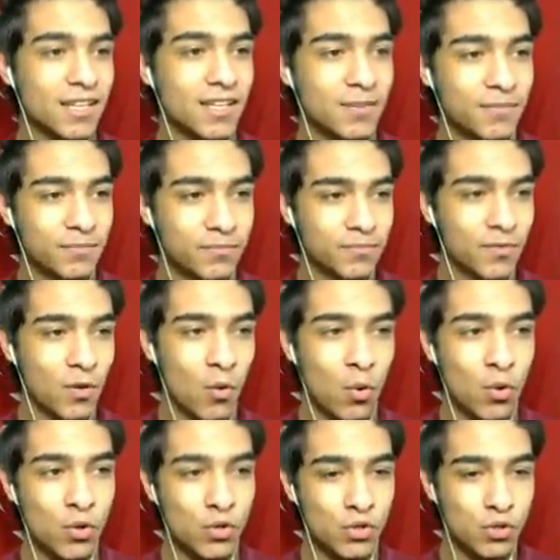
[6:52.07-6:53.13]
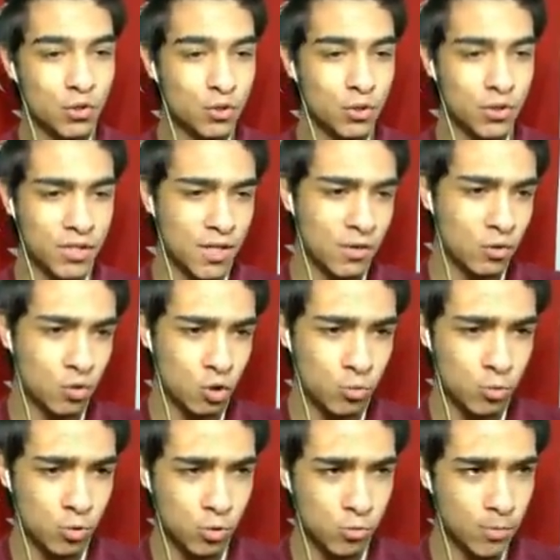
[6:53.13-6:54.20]
de. Of, Oy of, sen of. oyuncu
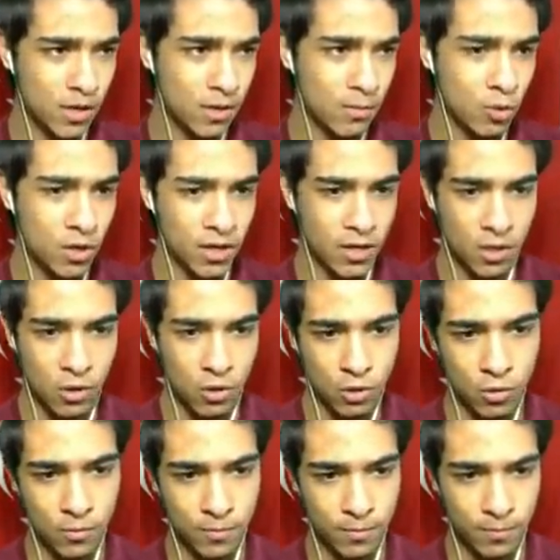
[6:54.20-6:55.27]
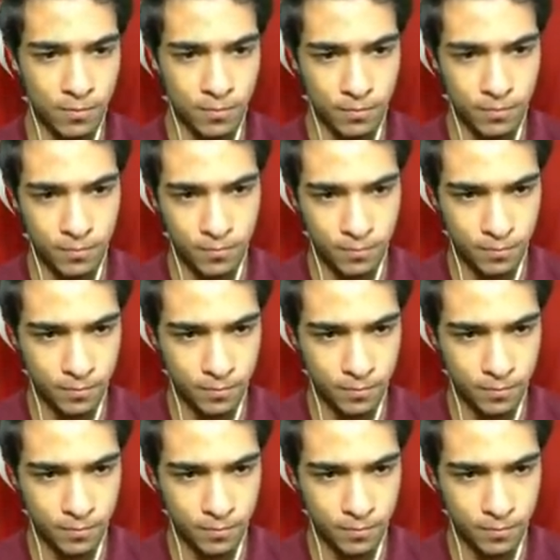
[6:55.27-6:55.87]
musun? Bana mı öyle geliyor? Oh, valla kanki bu